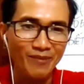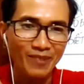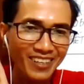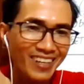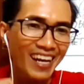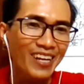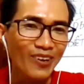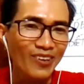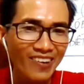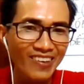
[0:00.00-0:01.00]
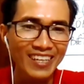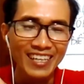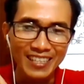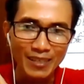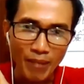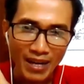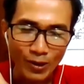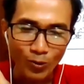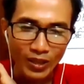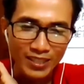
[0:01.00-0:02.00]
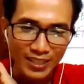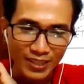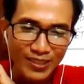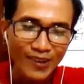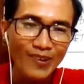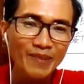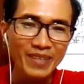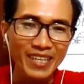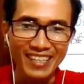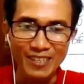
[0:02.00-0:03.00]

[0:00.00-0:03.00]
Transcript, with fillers: không phải tất cả đều nói có nhưng ban đầu cái sự nói có là gì